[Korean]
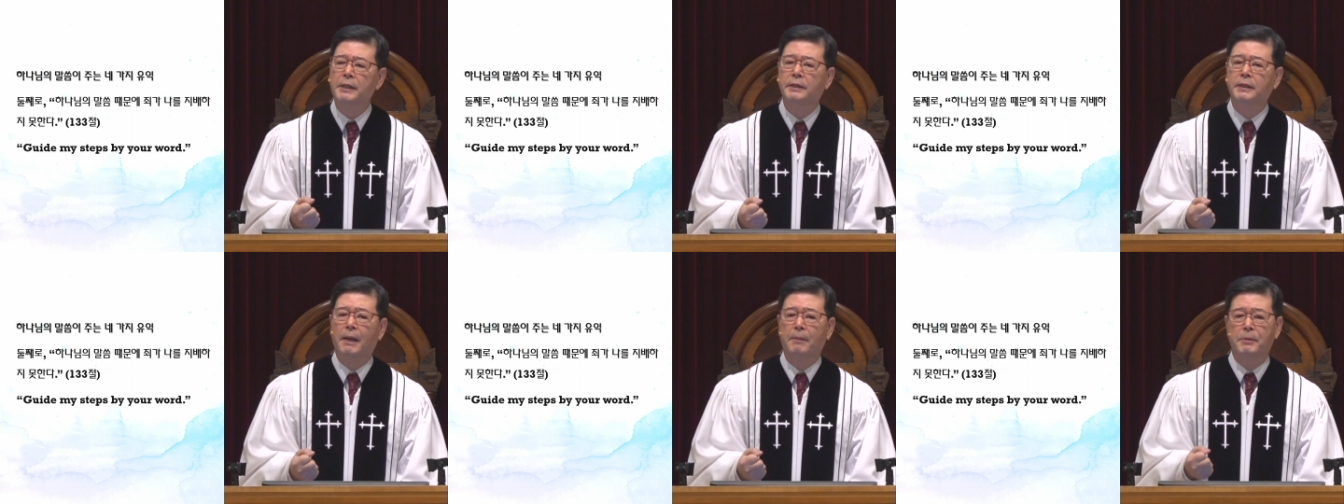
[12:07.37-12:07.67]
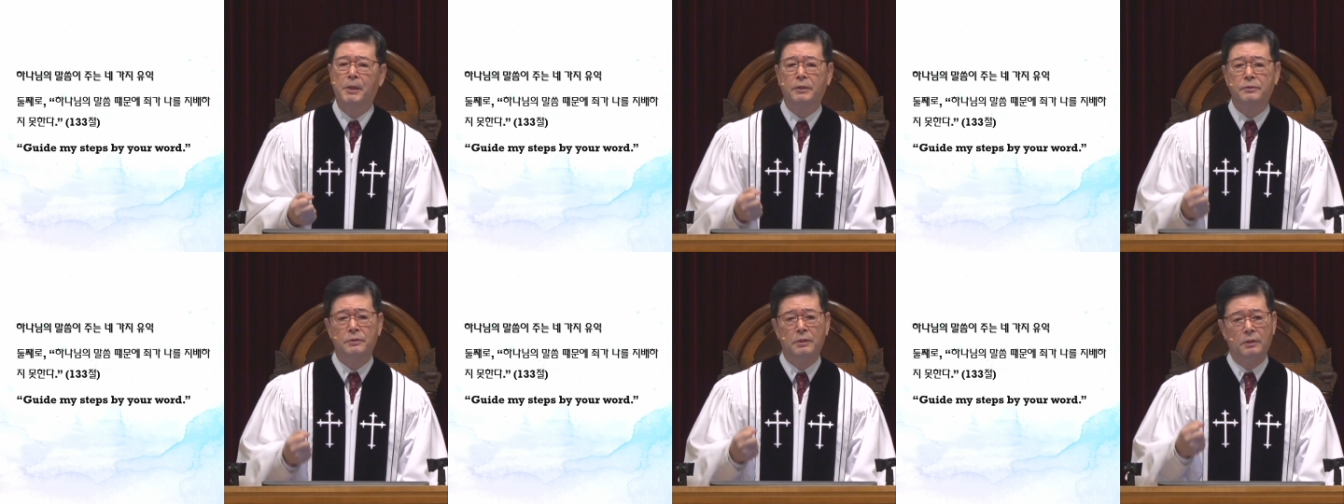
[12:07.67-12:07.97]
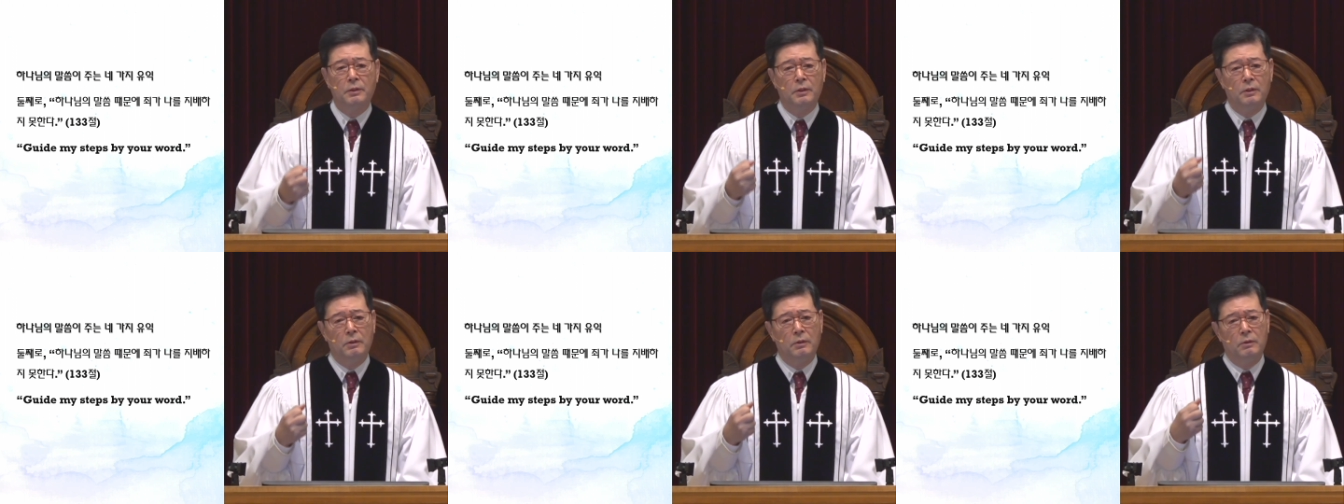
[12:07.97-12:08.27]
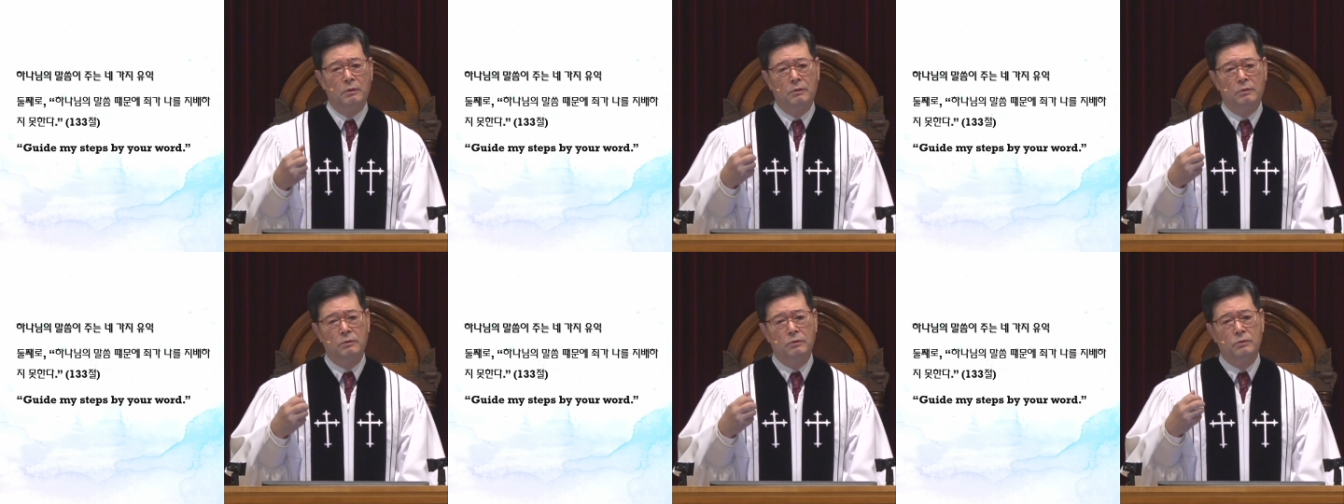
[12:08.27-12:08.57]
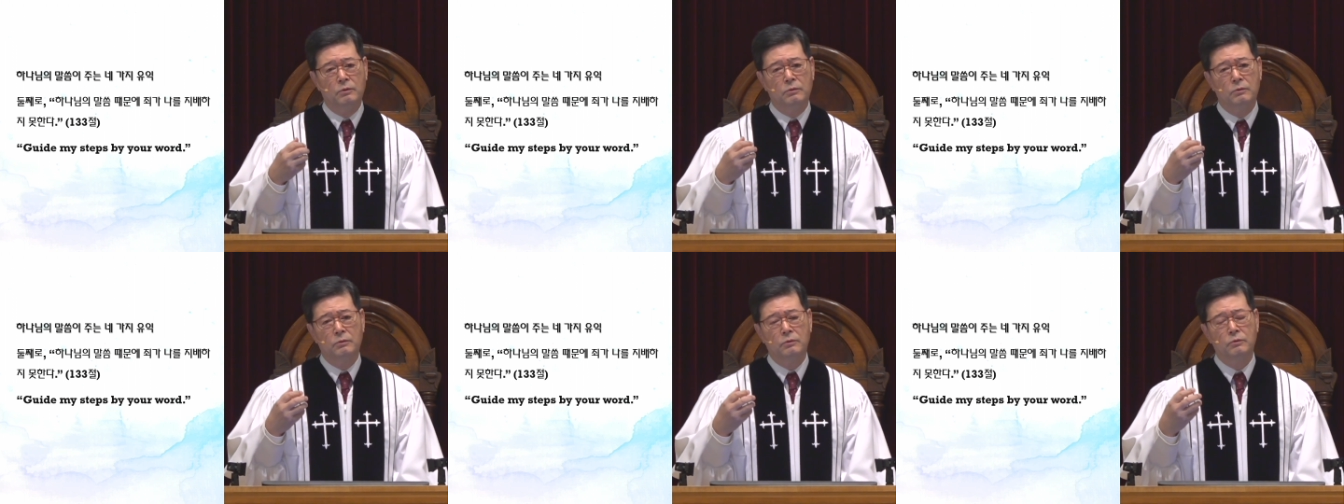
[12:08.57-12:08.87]
있다면
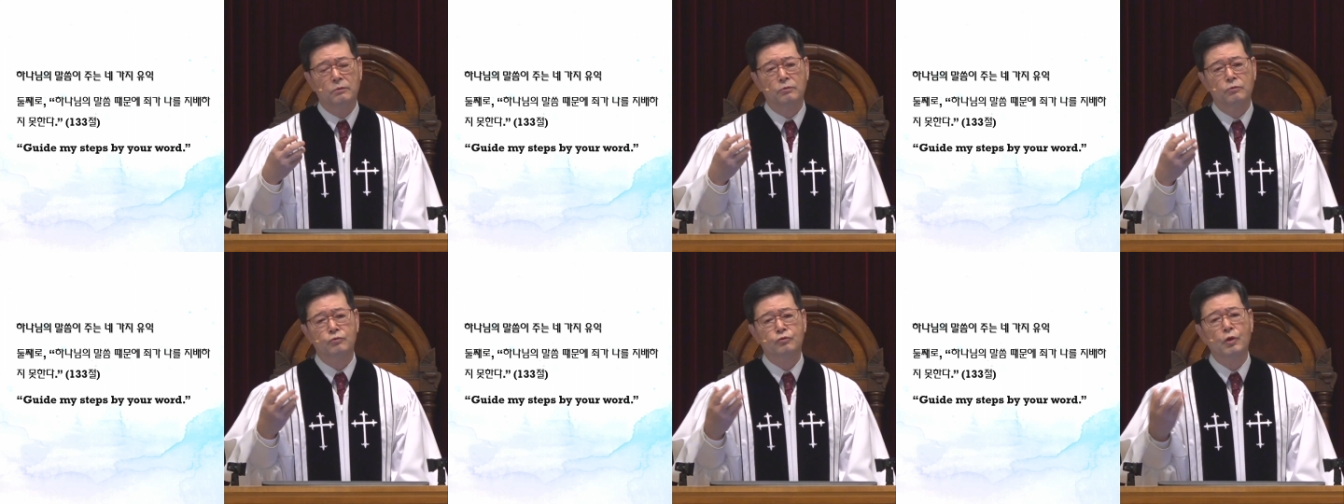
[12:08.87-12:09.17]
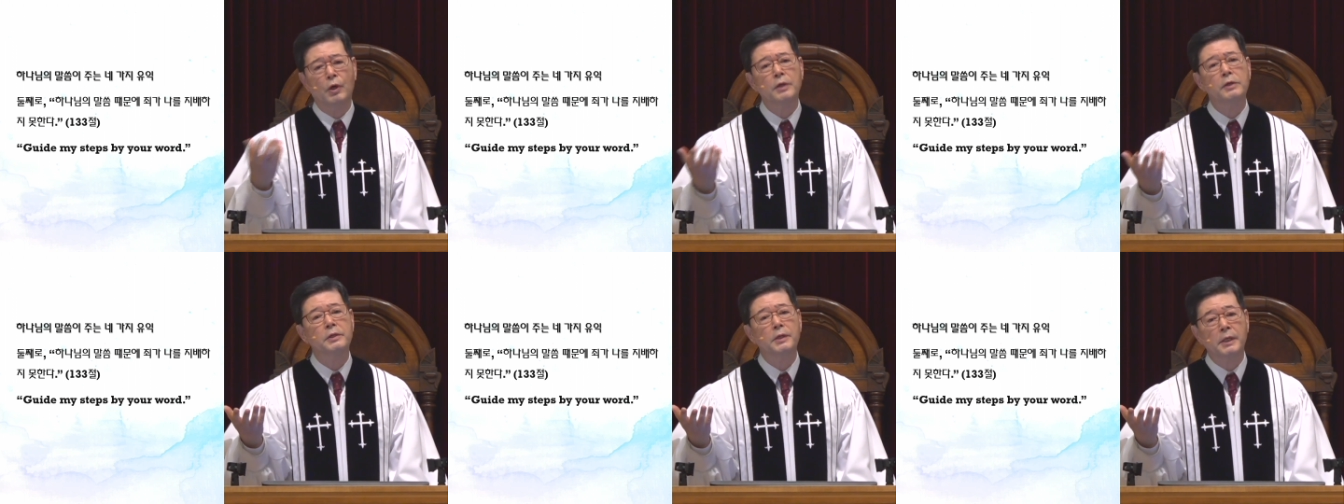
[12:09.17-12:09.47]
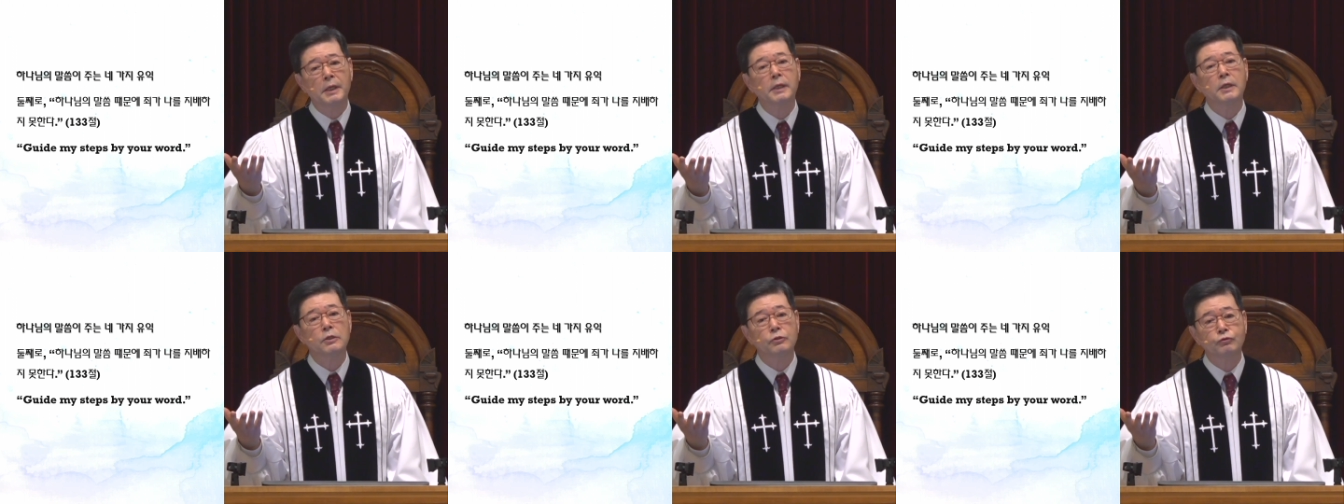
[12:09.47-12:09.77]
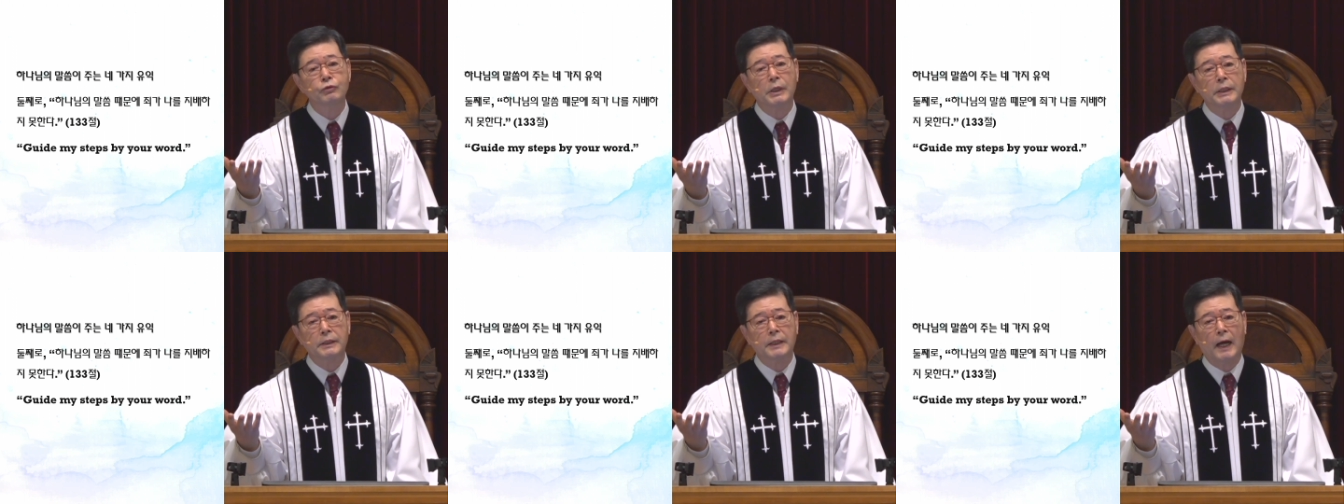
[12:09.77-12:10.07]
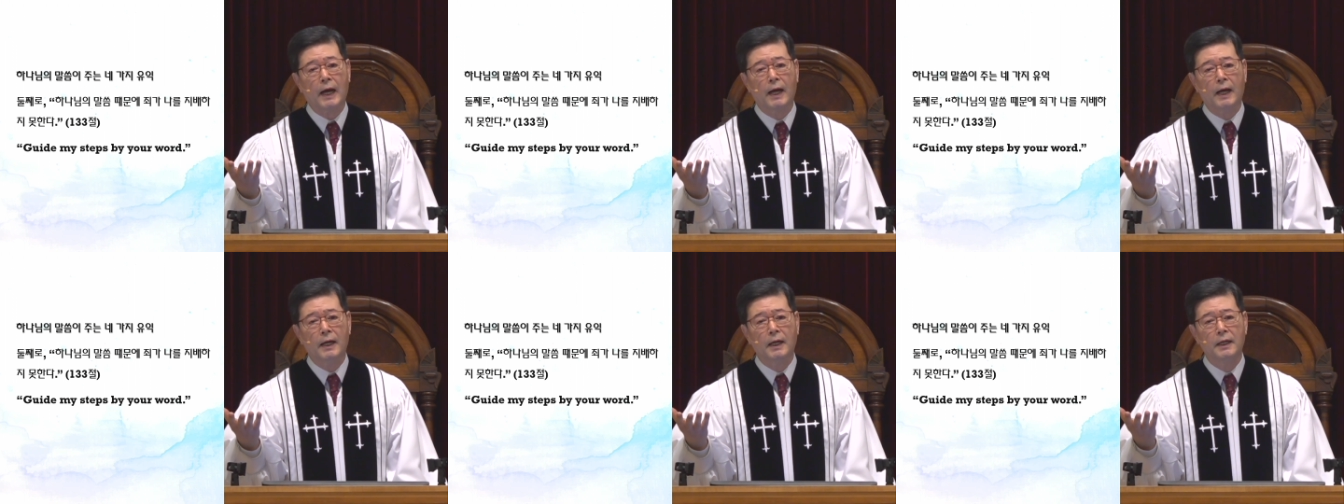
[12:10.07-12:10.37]
죄를 이길 수
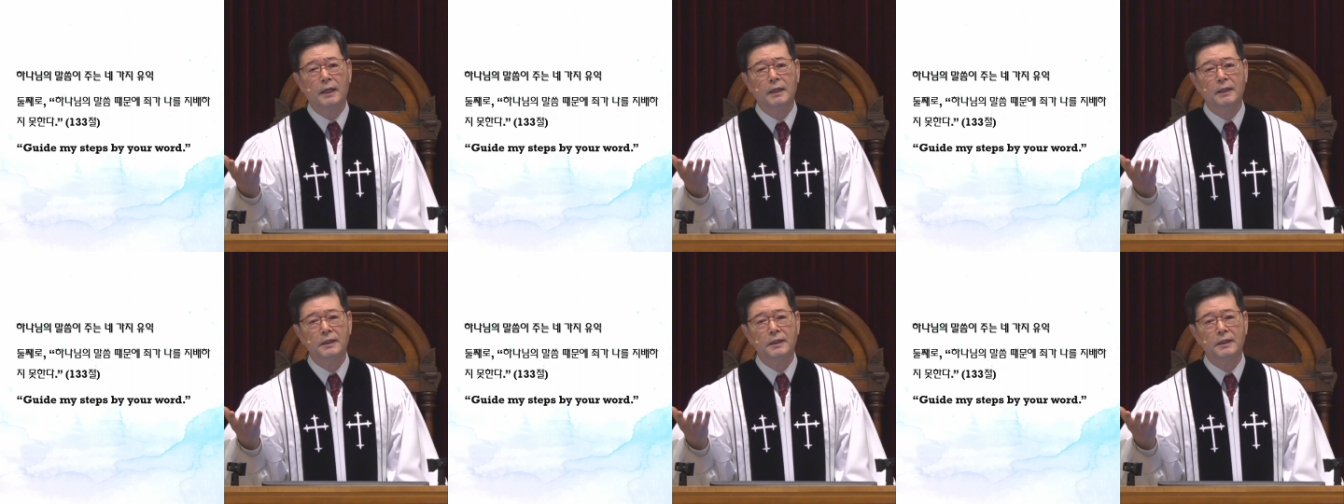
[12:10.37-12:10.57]
있다.